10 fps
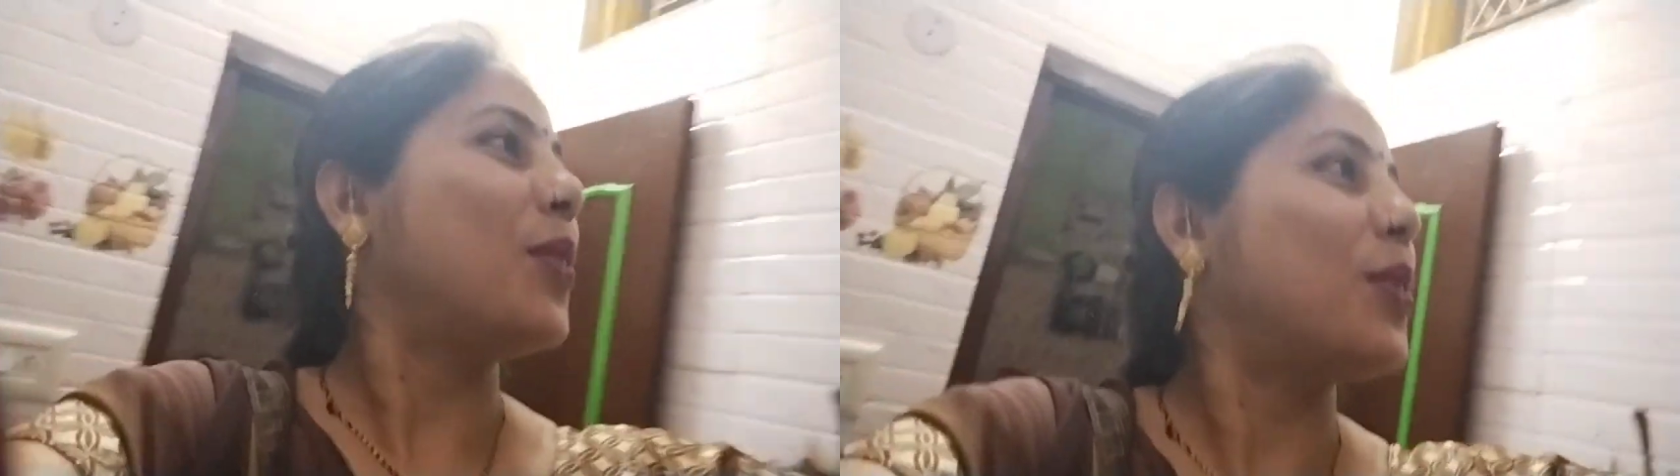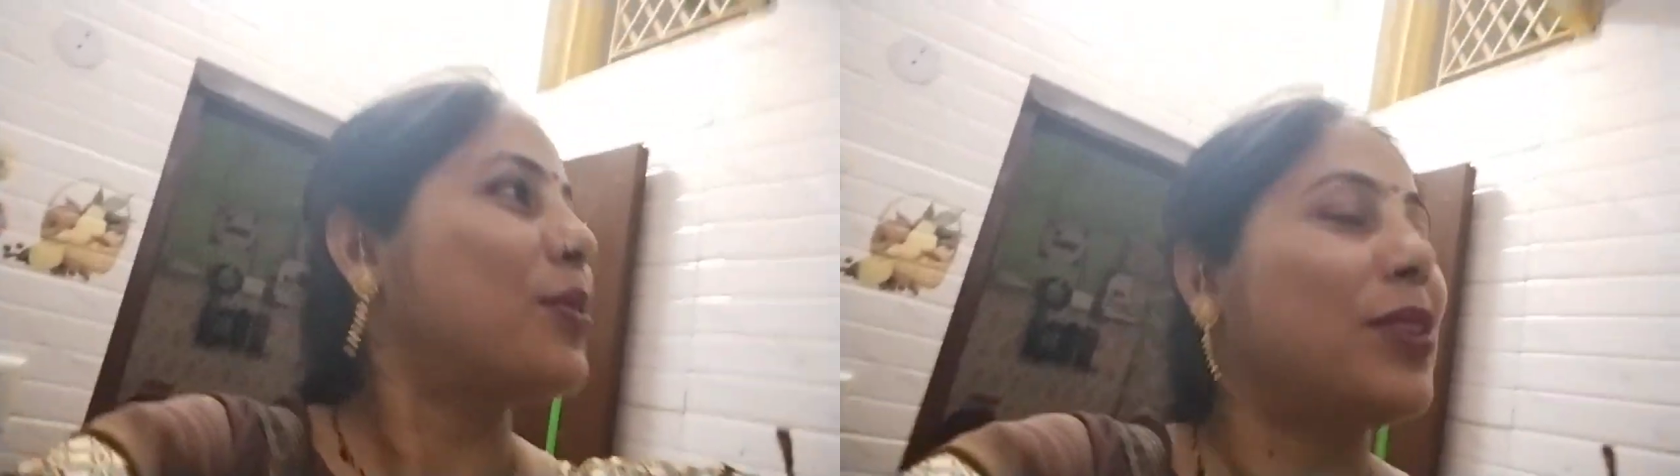
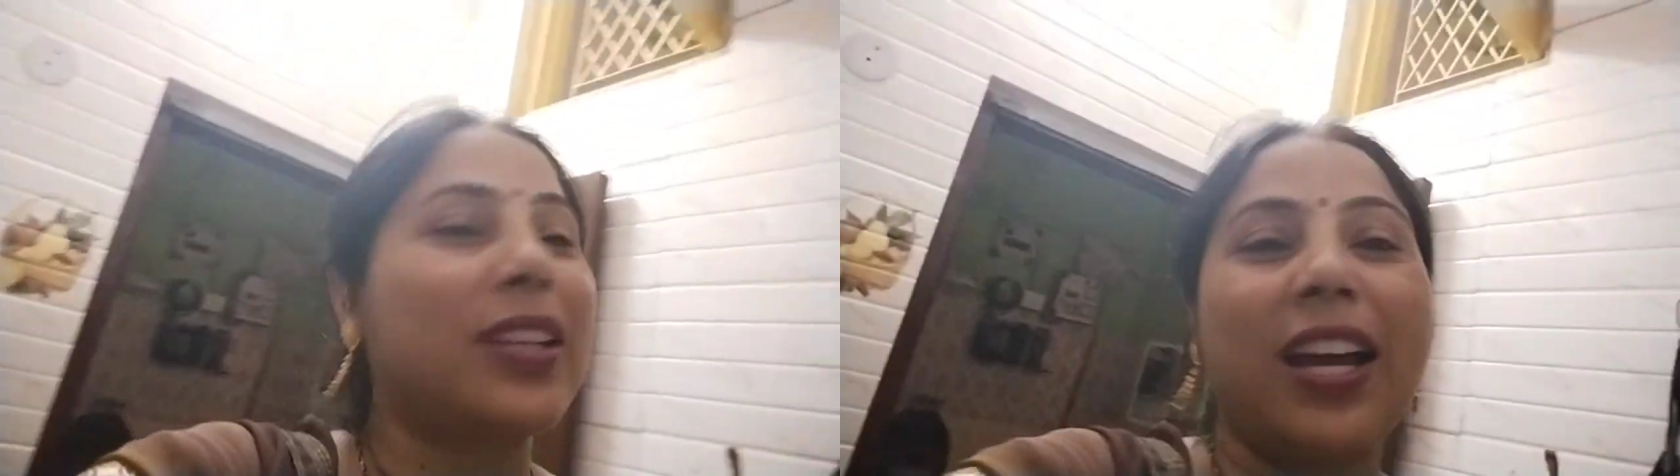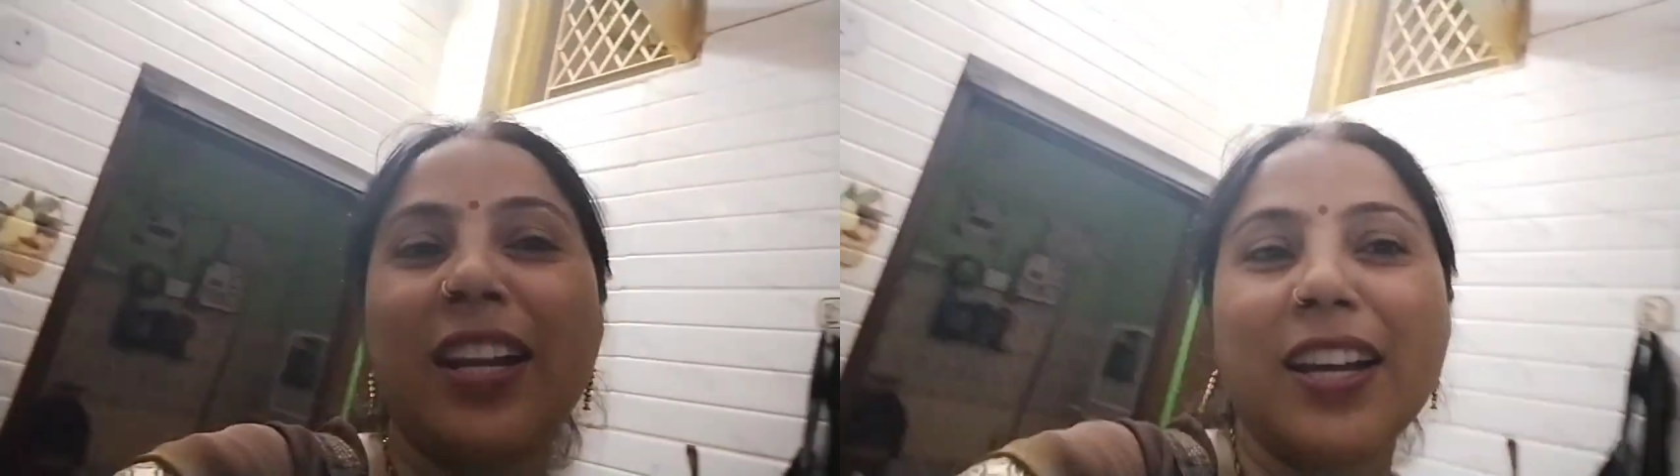और
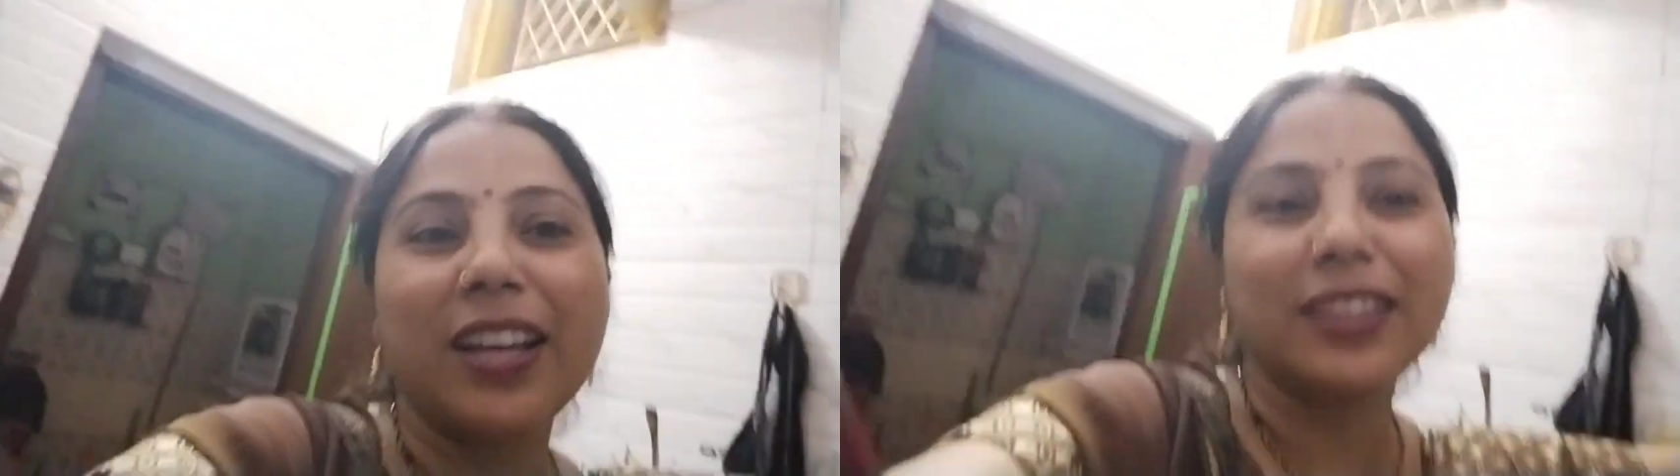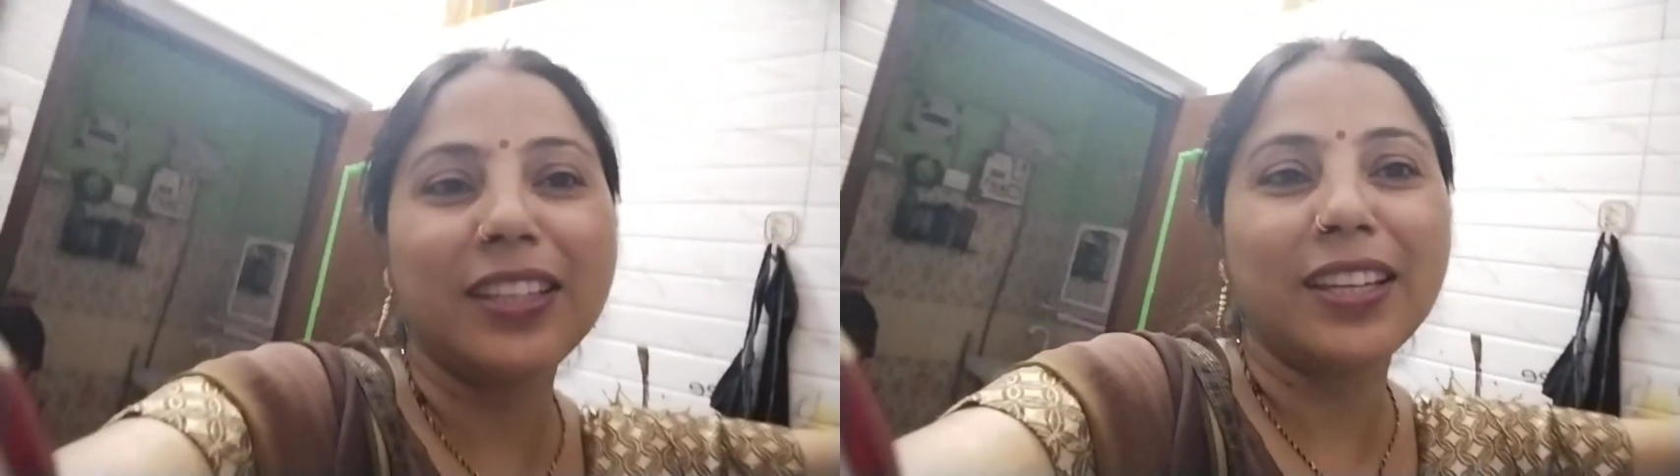फिर खाना
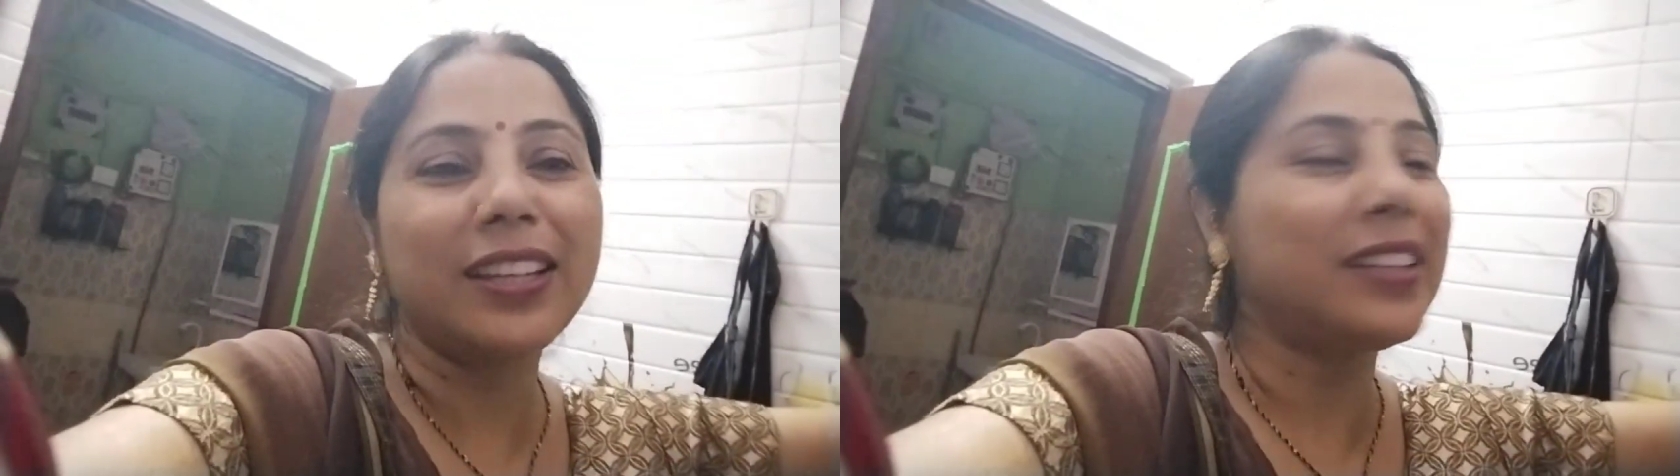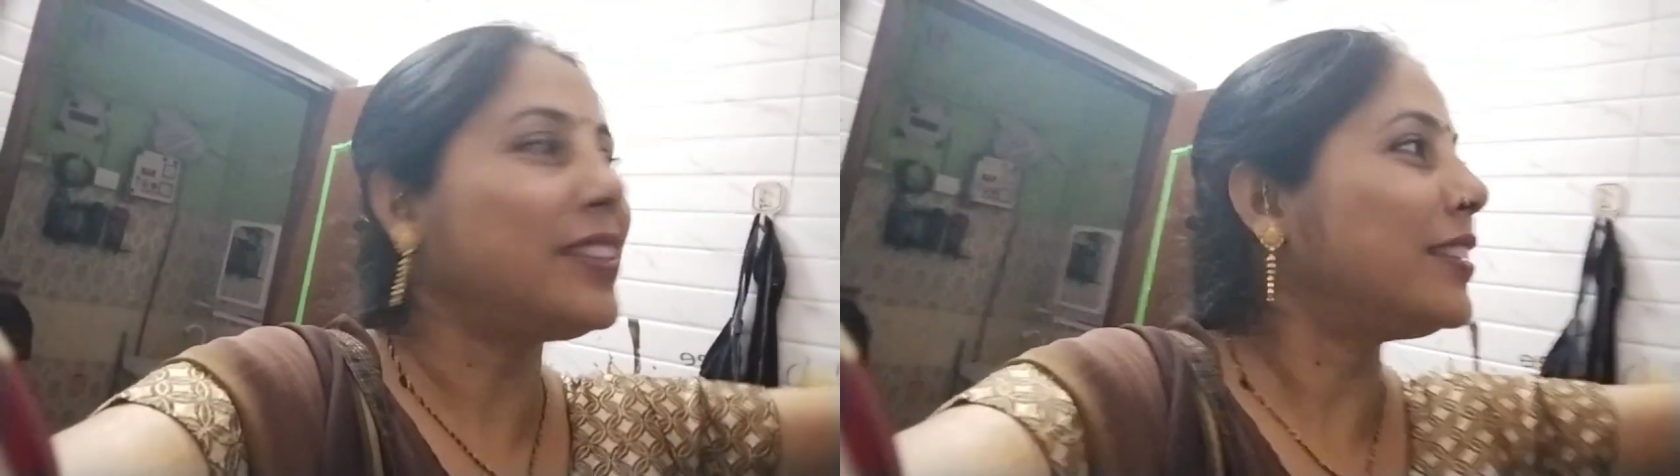खाते
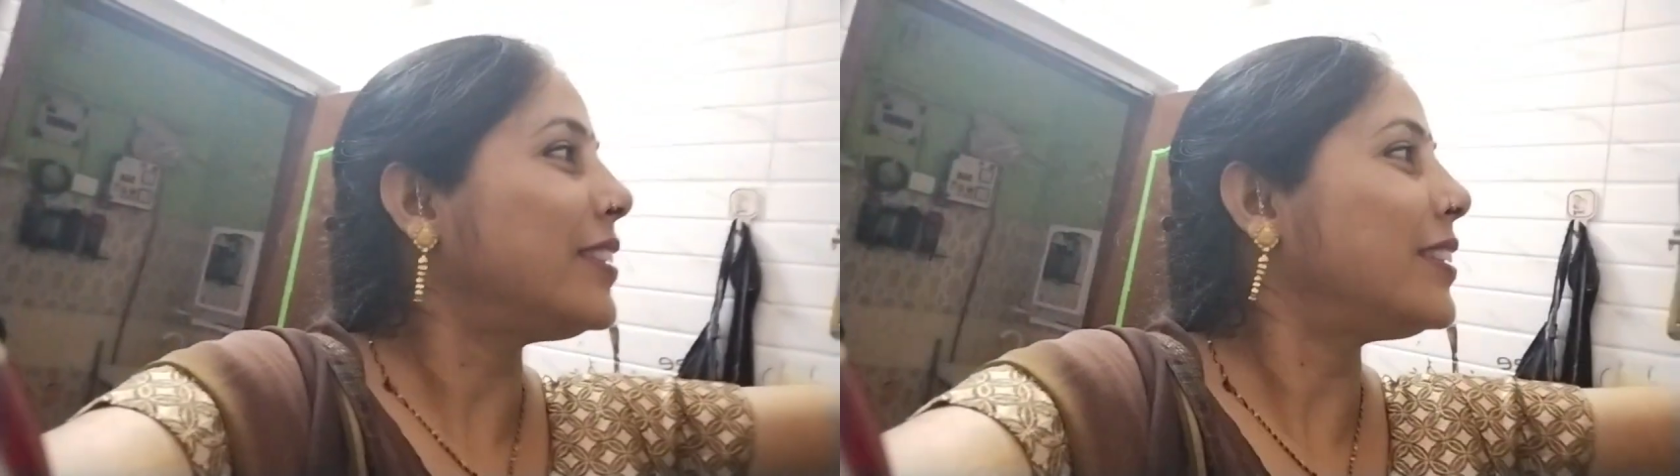हैं